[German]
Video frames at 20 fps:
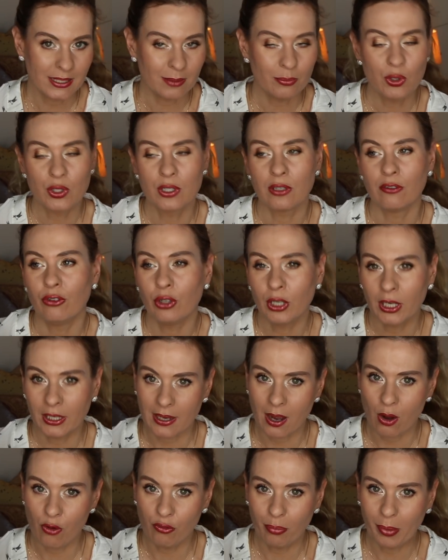Da müsst ihr
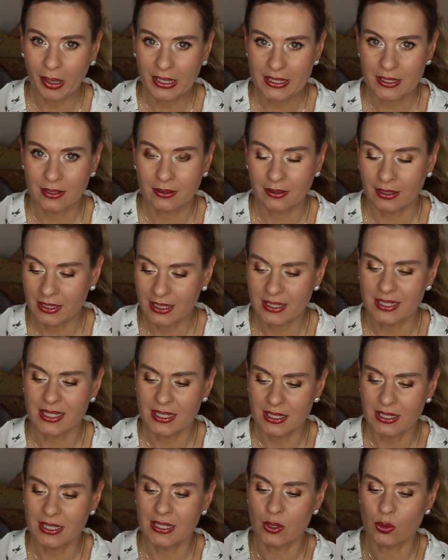wirklich aufpassen. Ne? Das
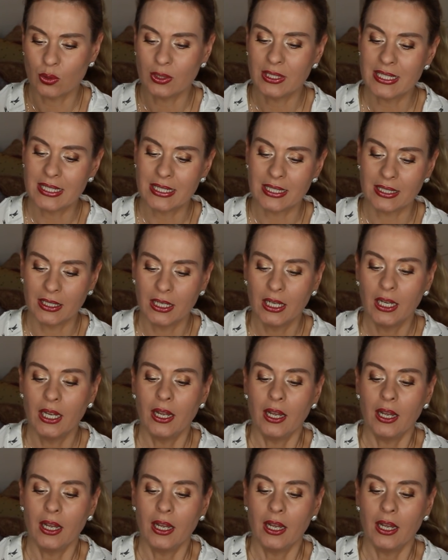ist, sind so diese